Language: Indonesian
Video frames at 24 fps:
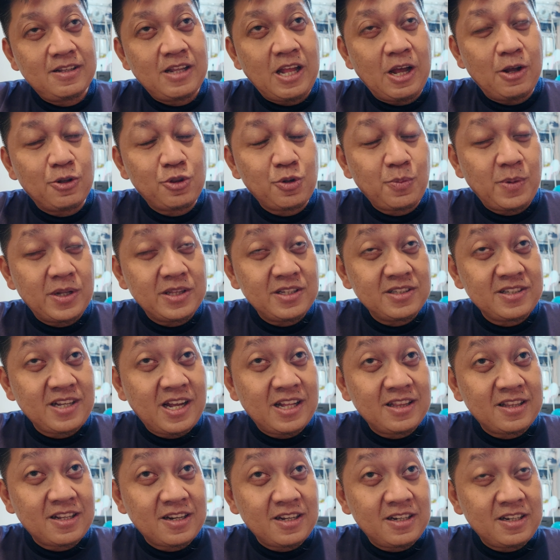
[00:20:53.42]
Nah otomatis
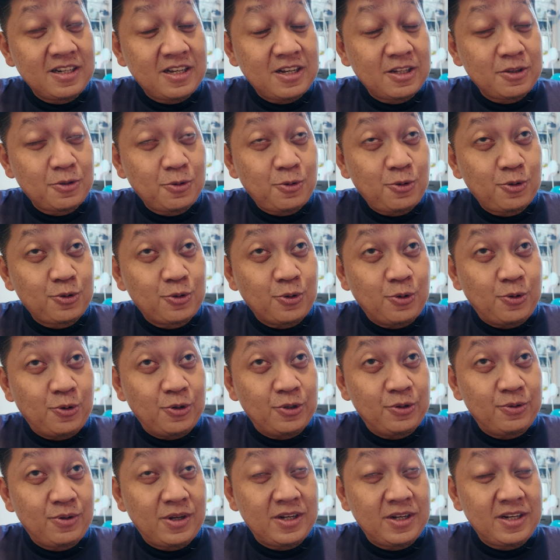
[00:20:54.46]
nganterin ke
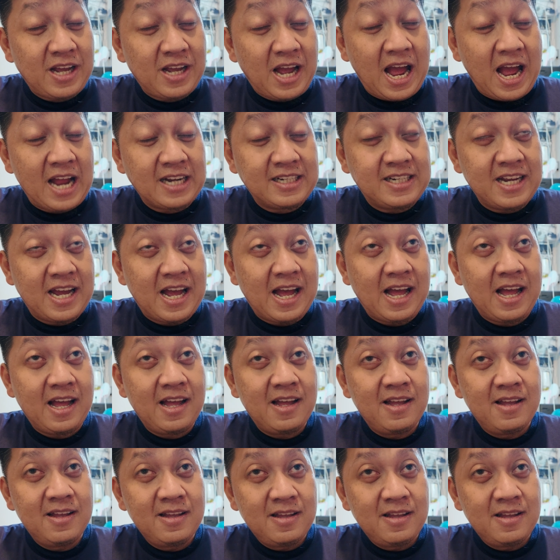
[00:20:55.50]
toko-toko itu kan nggak ada.